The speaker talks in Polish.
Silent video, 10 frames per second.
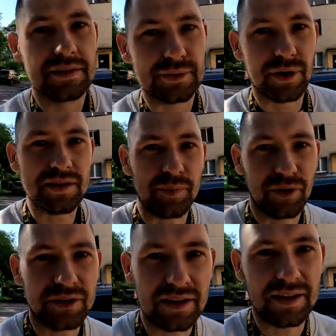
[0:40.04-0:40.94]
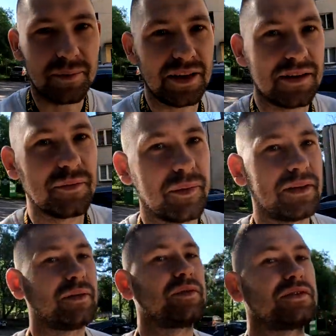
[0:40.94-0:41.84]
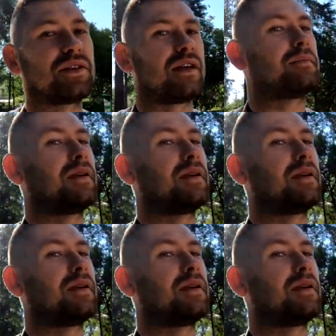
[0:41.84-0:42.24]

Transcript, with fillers: Słuchajcie, pogoda nam na ten moment dopisuje,